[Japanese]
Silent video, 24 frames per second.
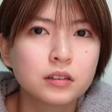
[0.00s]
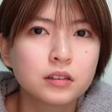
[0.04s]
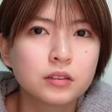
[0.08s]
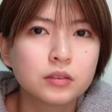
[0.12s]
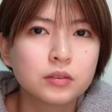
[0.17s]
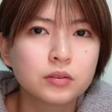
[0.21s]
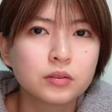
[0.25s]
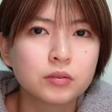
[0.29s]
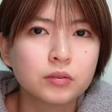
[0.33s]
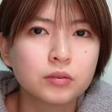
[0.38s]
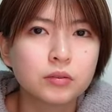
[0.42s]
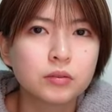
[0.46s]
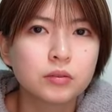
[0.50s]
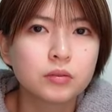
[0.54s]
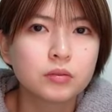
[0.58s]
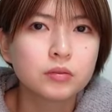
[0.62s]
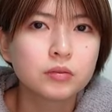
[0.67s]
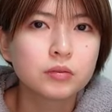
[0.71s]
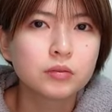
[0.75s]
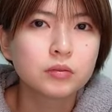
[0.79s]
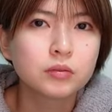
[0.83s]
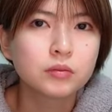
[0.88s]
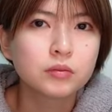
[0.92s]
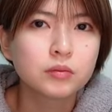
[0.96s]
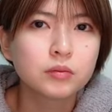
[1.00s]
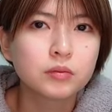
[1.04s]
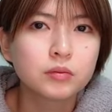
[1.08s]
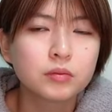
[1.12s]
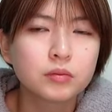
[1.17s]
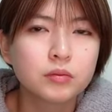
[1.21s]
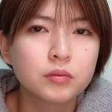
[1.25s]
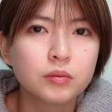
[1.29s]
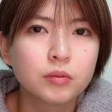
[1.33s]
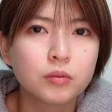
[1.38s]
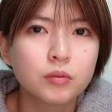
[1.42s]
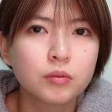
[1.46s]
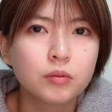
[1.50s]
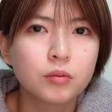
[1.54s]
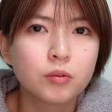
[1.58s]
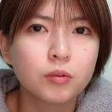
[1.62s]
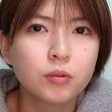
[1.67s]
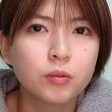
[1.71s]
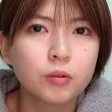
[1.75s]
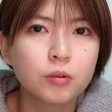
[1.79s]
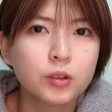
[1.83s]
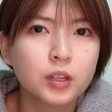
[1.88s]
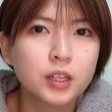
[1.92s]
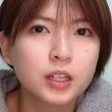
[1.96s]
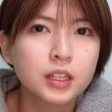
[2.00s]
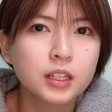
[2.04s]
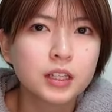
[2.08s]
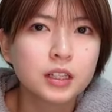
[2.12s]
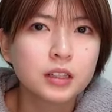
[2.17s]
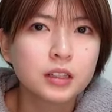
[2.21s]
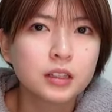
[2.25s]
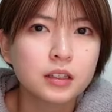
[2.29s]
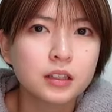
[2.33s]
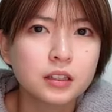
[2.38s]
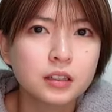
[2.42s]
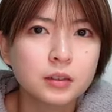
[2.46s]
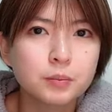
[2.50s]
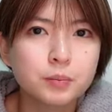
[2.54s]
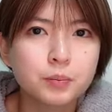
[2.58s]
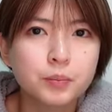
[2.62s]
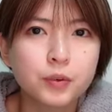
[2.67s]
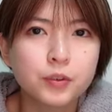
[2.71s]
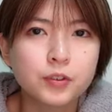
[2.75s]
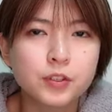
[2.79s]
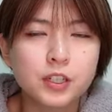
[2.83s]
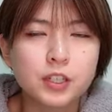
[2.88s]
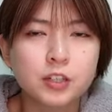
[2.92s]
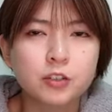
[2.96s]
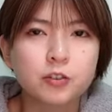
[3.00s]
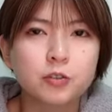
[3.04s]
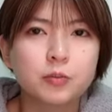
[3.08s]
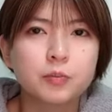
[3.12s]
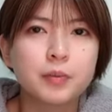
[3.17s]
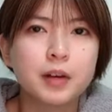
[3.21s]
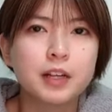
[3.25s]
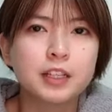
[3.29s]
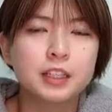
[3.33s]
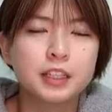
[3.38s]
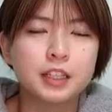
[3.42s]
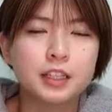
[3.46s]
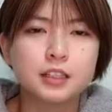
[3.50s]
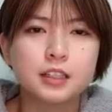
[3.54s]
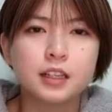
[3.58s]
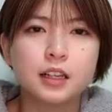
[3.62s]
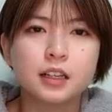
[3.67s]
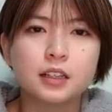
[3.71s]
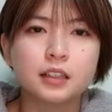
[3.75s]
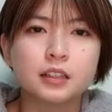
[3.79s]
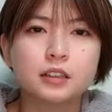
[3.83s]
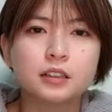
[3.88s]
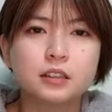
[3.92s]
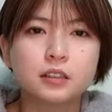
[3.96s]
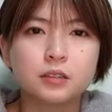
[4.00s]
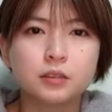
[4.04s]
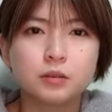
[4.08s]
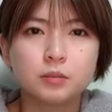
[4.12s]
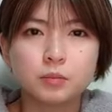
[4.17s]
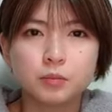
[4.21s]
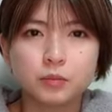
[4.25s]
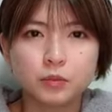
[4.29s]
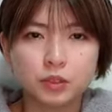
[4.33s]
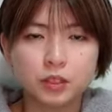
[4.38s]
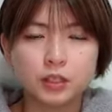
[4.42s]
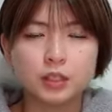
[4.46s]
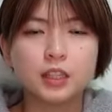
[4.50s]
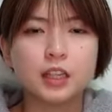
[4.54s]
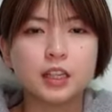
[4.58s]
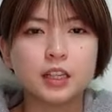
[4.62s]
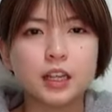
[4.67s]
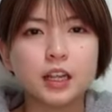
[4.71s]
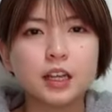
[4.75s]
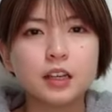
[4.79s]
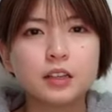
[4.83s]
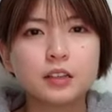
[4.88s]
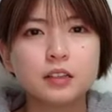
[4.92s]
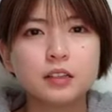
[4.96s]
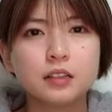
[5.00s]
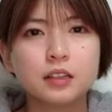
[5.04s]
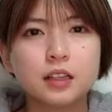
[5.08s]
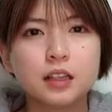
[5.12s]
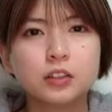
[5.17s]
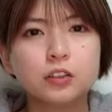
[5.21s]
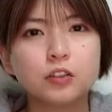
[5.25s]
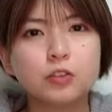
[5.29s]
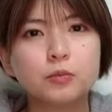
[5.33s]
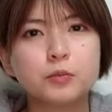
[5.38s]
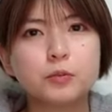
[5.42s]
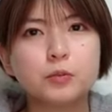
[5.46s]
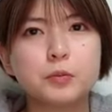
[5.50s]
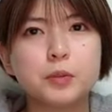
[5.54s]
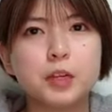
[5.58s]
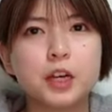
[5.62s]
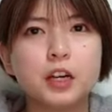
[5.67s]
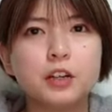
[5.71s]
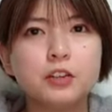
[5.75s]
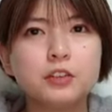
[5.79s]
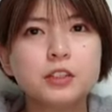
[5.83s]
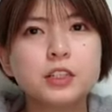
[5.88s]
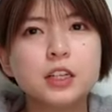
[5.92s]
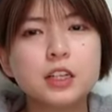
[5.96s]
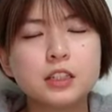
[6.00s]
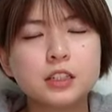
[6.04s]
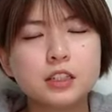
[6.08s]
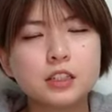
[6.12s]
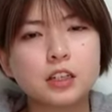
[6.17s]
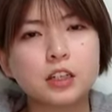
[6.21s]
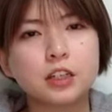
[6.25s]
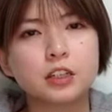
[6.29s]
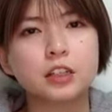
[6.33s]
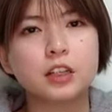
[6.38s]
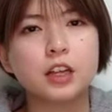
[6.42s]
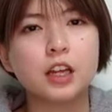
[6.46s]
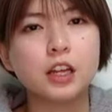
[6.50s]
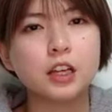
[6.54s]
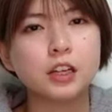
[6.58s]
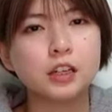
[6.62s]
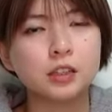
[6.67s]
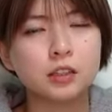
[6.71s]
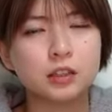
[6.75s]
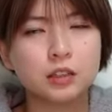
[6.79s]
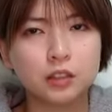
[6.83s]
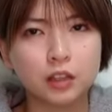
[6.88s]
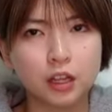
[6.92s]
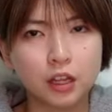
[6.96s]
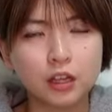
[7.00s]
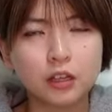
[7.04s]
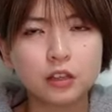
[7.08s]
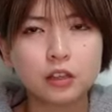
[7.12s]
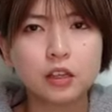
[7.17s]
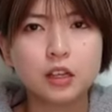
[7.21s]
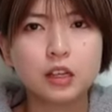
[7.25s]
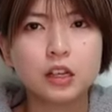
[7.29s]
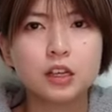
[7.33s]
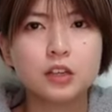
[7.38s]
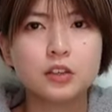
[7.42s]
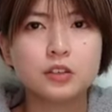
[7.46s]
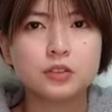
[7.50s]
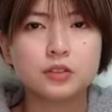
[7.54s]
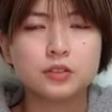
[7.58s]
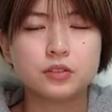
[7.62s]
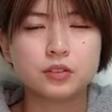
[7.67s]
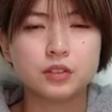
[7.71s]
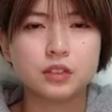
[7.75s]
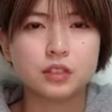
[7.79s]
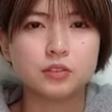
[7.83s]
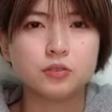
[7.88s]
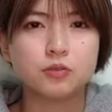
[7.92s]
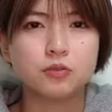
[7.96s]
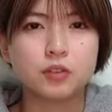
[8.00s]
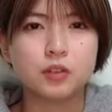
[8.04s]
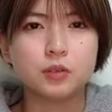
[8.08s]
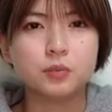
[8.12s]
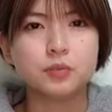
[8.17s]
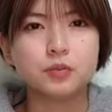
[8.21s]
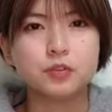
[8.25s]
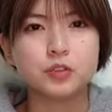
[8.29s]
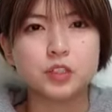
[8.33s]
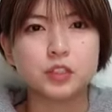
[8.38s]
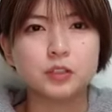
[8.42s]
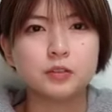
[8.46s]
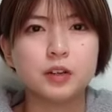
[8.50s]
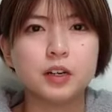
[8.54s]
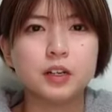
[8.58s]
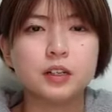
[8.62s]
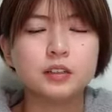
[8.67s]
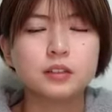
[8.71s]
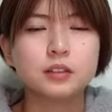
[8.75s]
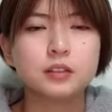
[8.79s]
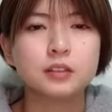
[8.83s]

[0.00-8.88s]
そうオリポジのマリナさんもいてねあともう美晴さんしかいないからね出陣オリポジは